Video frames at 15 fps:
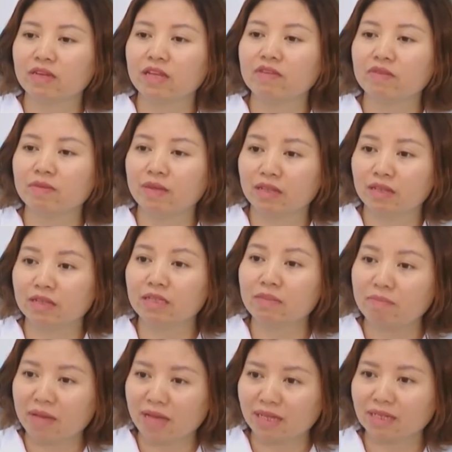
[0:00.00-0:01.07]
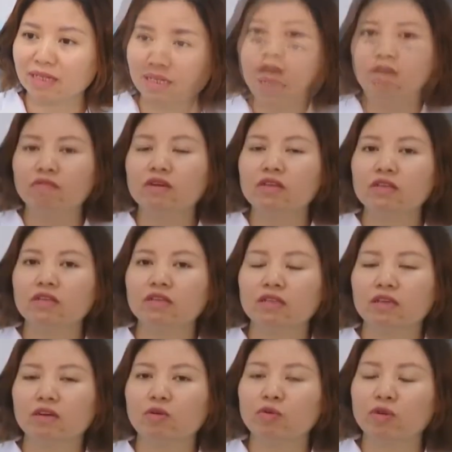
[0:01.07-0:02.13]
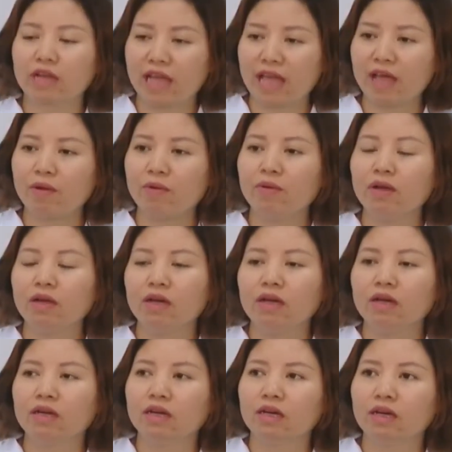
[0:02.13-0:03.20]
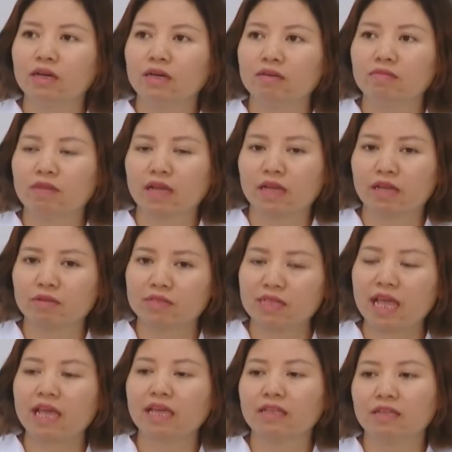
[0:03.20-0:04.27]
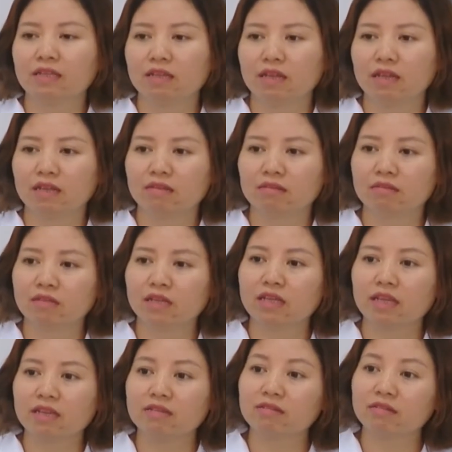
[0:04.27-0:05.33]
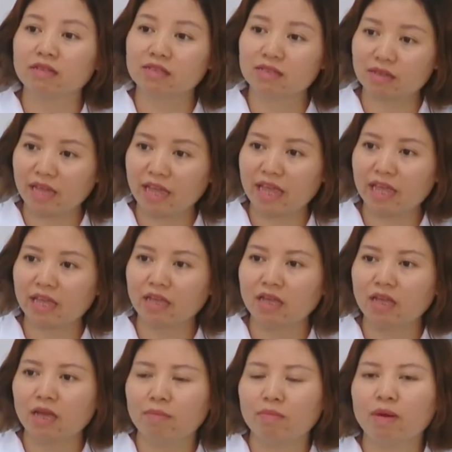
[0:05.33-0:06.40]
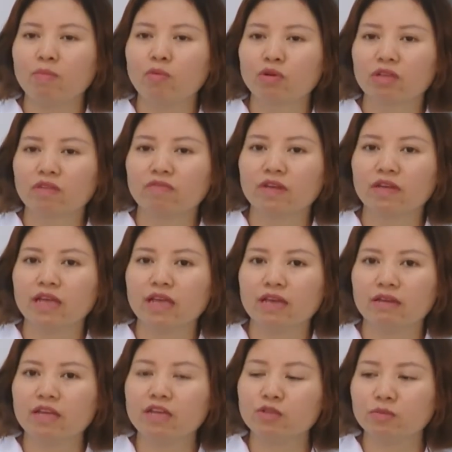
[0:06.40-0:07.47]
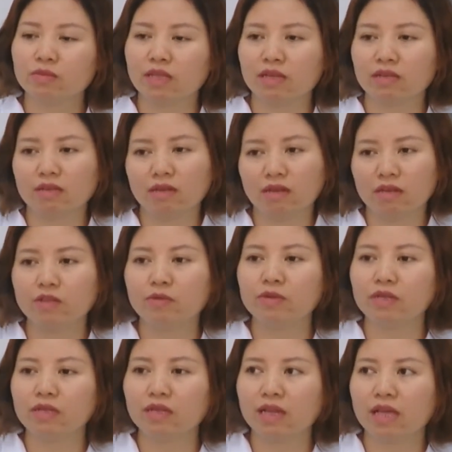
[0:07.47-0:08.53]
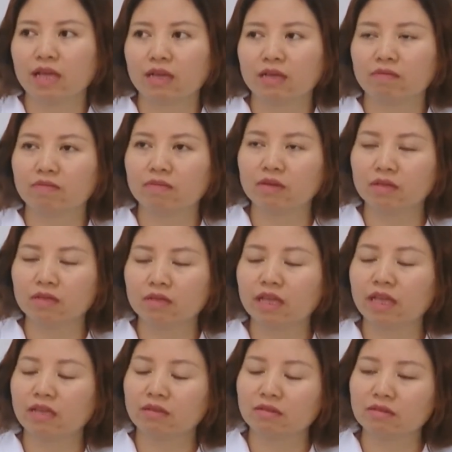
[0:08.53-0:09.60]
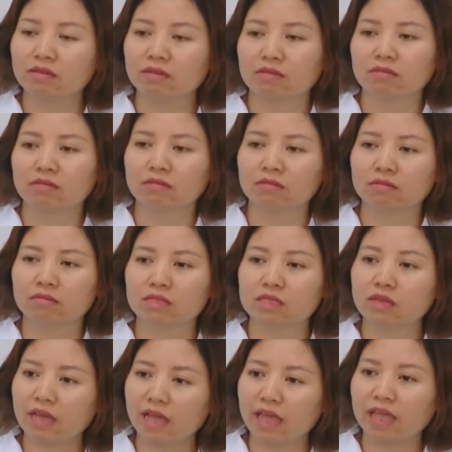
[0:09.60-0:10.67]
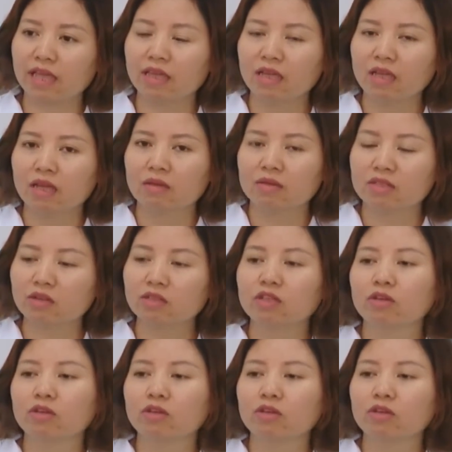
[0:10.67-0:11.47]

vấn đề về bệnh lý tim mạch với những cái tiếng ồn cao à, và kéo dài thì là gây ảnh hưởng đến sức nghe mà một cái vấn đề ở đây chúng ta rất là lưu ý là với những cái ảnh hưởng sức nghe do